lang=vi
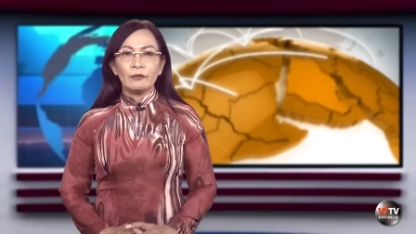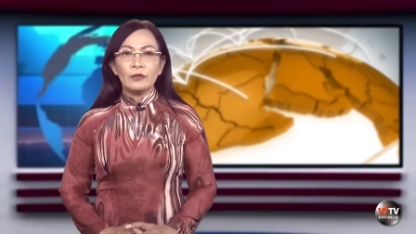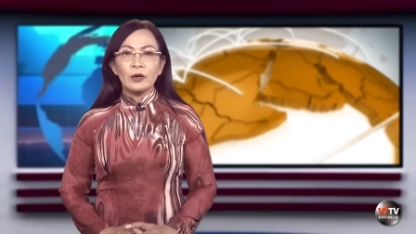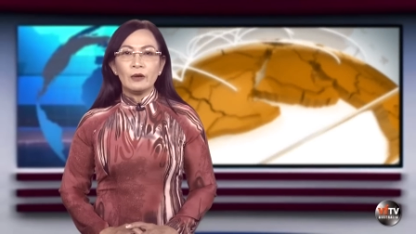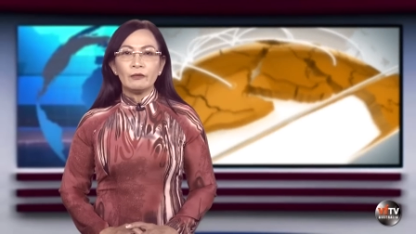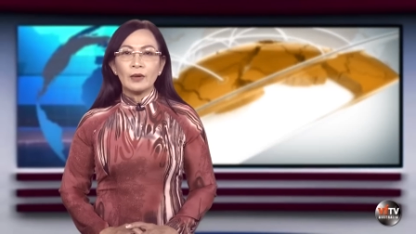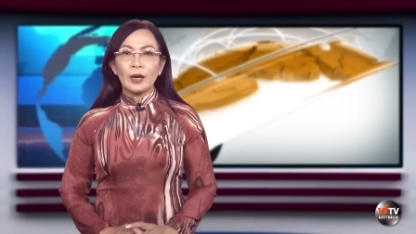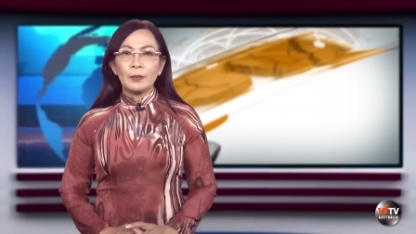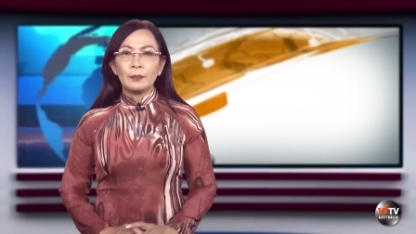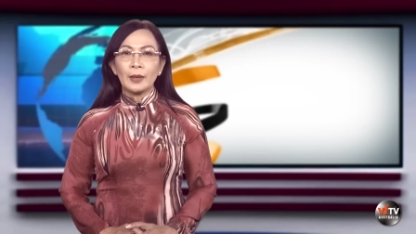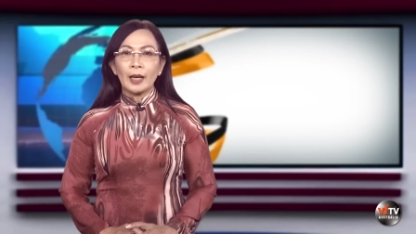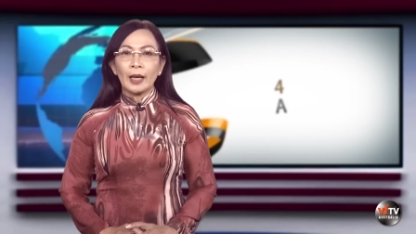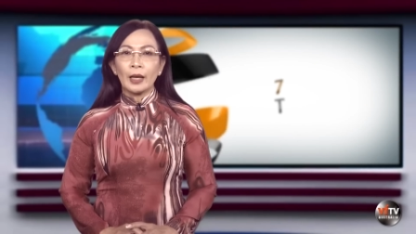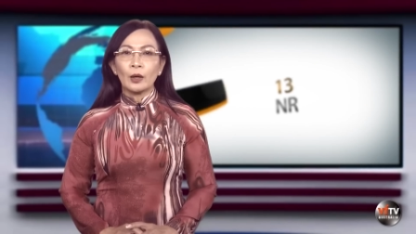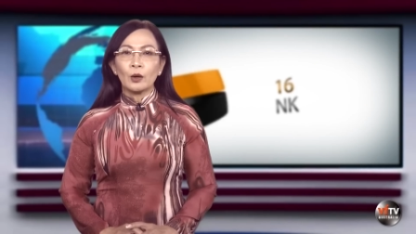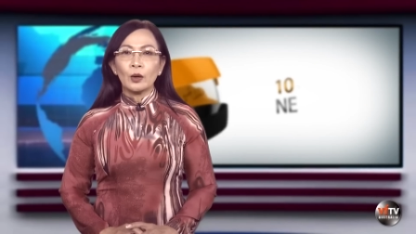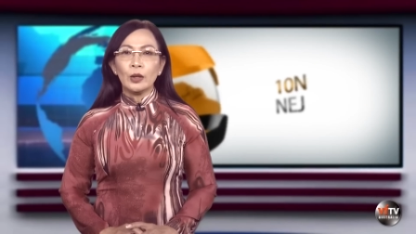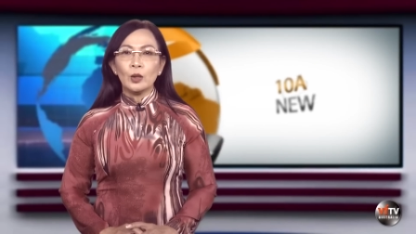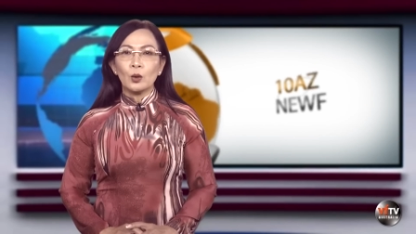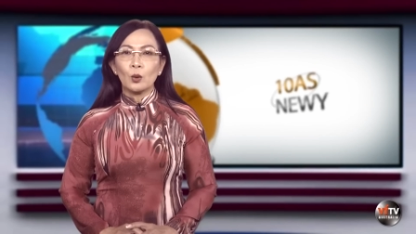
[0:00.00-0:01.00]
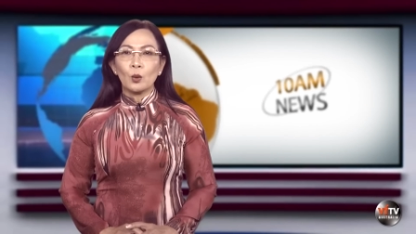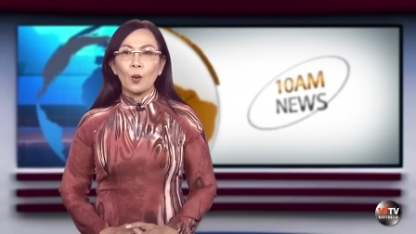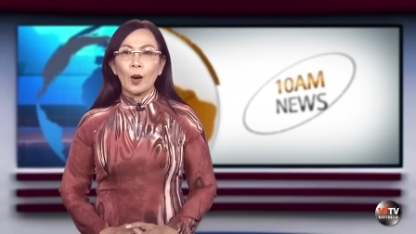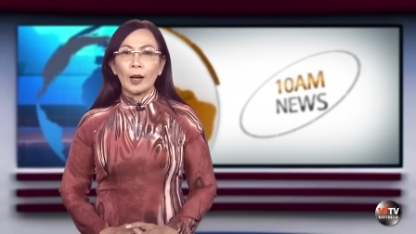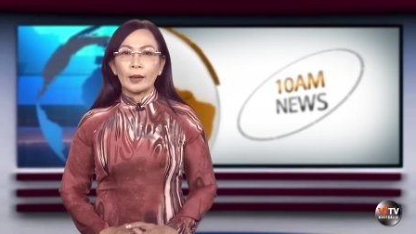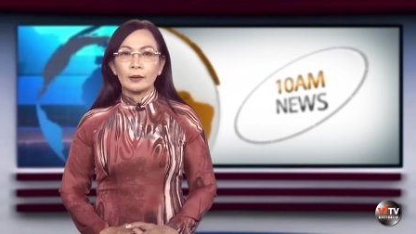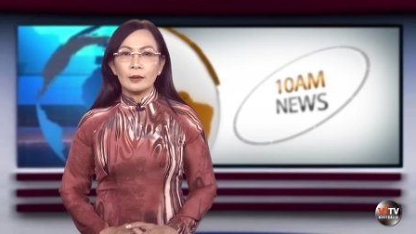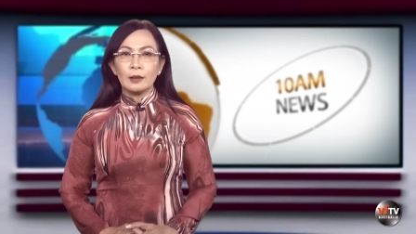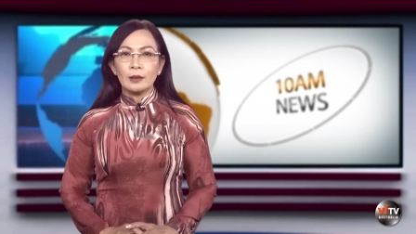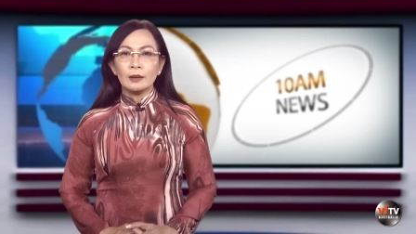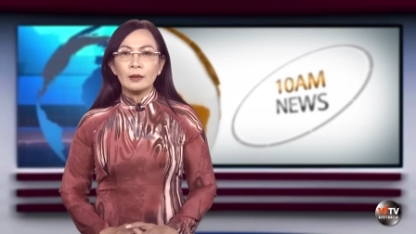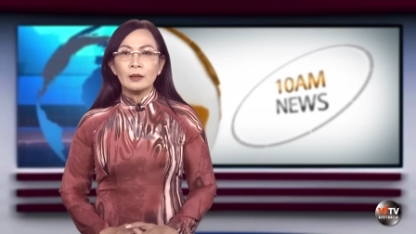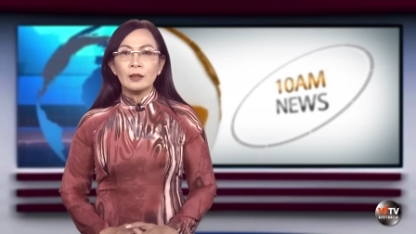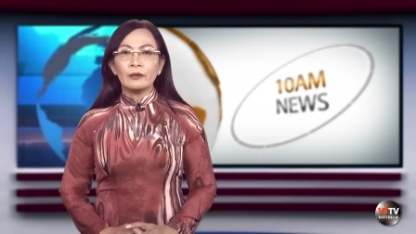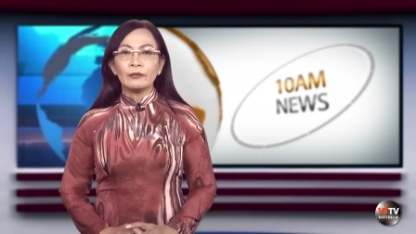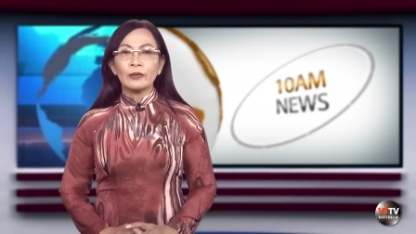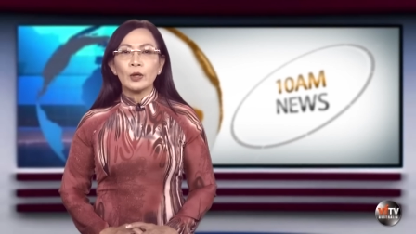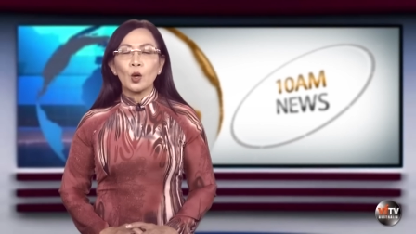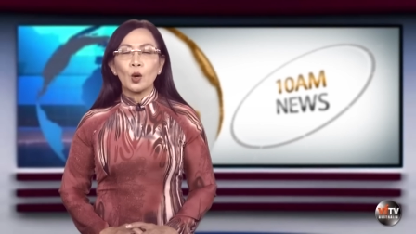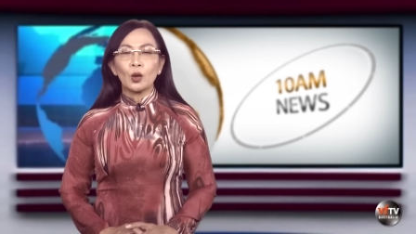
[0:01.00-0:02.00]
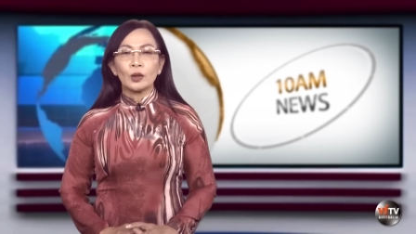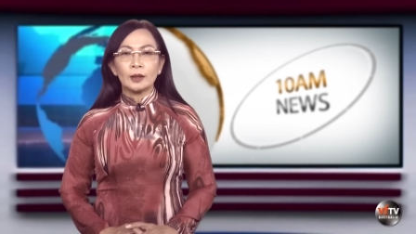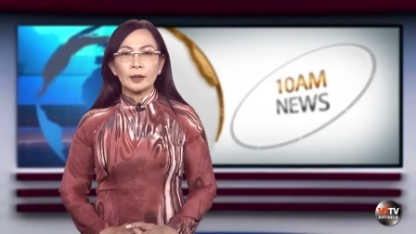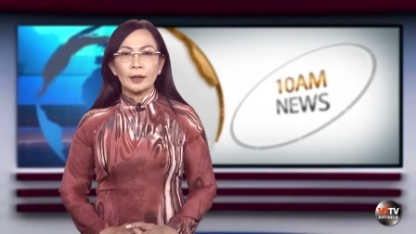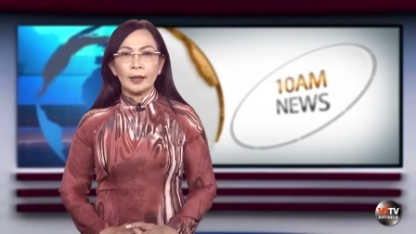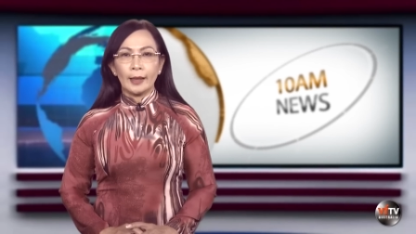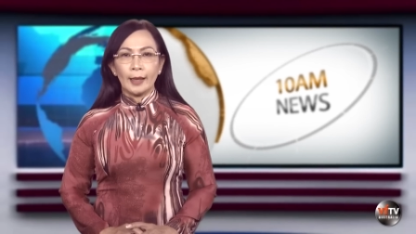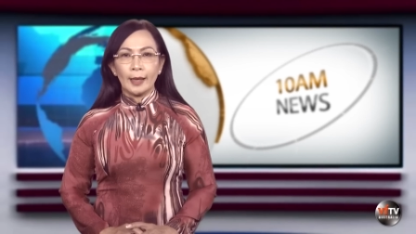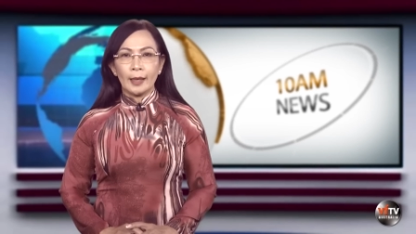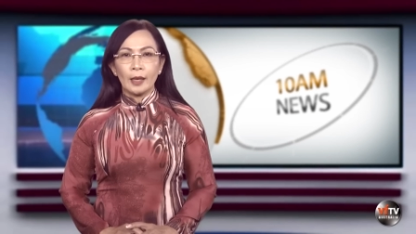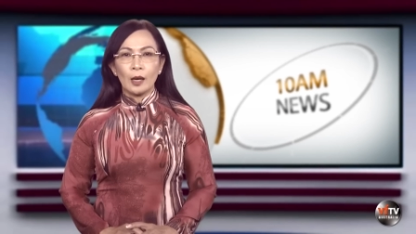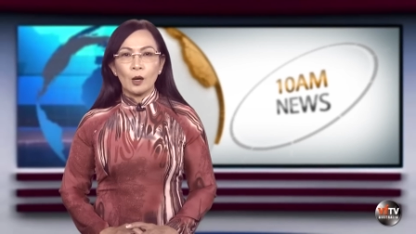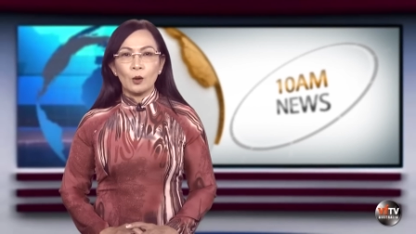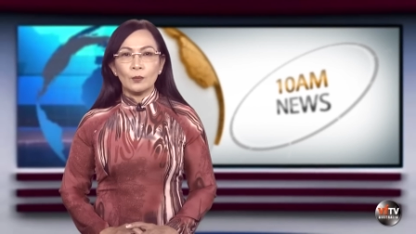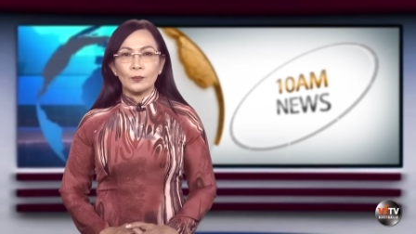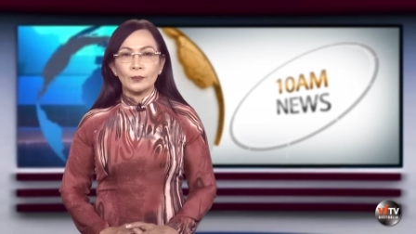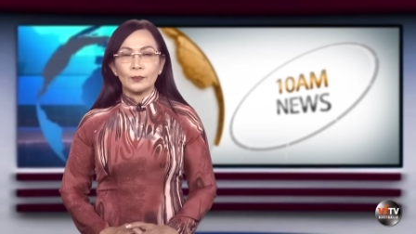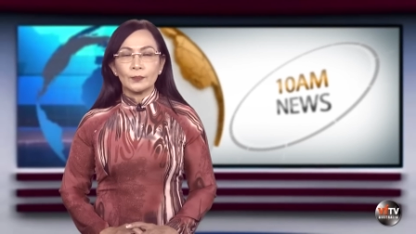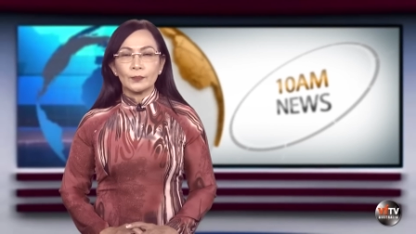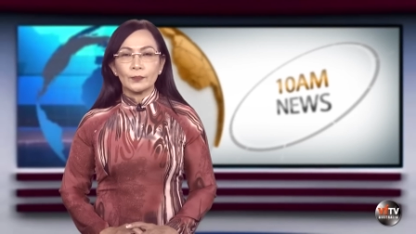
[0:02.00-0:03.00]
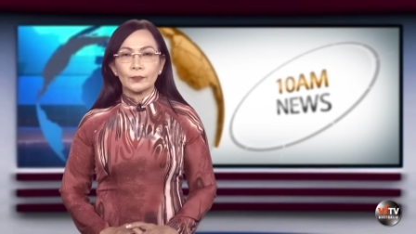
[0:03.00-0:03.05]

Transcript: phương pháp này có hiệu quả tương đương với con người hay không.